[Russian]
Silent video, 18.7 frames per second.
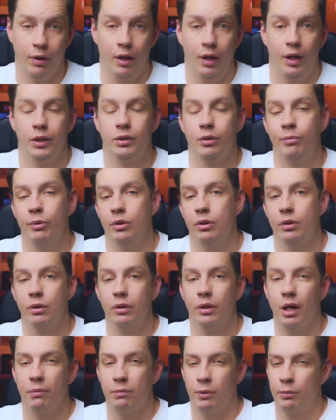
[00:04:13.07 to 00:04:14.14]
Эту пятерку
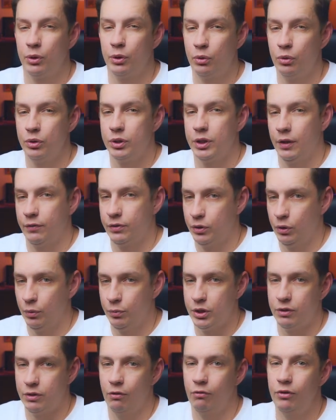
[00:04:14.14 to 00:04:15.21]
я публикую себя в
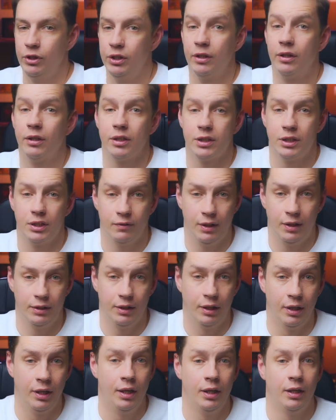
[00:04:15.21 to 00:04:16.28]
сообществе в виде голосования.